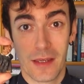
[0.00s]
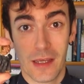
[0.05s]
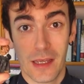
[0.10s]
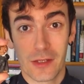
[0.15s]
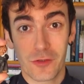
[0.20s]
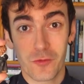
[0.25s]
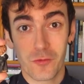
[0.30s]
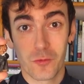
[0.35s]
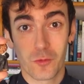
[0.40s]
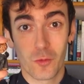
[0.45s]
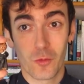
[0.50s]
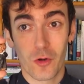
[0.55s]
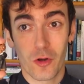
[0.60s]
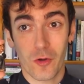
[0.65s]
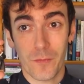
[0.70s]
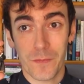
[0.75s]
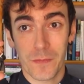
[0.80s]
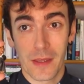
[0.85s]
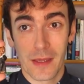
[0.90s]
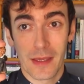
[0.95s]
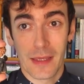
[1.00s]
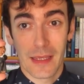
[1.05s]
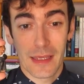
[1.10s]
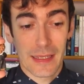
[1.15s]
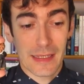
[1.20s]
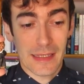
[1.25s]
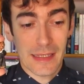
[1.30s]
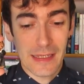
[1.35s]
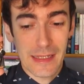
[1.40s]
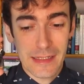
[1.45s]
Es un tuno
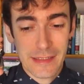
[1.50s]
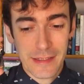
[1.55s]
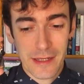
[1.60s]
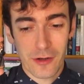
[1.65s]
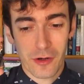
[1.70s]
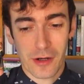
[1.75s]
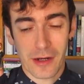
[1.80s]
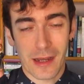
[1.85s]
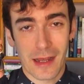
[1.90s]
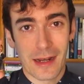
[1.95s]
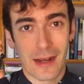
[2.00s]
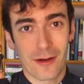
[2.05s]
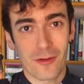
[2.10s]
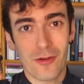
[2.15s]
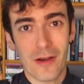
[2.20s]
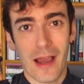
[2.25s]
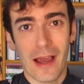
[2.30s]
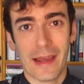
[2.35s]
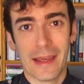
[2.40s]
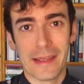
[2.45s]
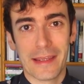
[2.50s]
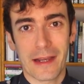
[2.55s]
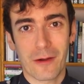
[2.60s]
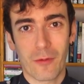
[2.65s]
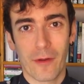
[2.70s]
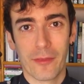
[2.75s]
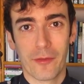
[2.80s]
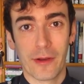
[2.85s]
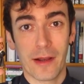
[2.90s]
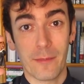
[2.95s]
y se lo regalaron a ella
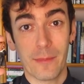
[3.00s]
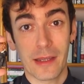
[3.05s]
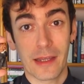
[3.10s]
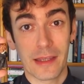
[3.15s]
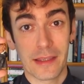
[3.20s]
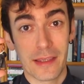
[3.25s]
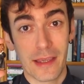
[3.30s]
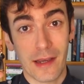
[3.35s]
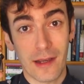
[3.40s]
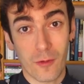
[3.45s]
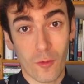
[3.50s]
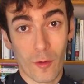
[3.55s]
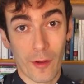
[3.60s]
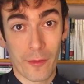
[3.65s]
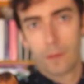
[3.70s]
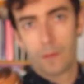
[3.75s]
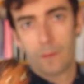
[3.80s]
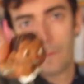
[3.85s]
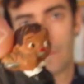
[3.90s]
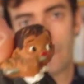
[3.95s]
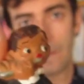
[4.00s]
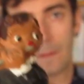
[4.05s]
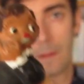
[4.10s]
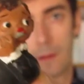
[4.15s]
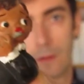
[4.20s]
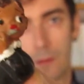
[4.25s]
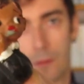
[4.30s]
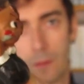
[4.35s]
cuando era pequeña, cuando cumplió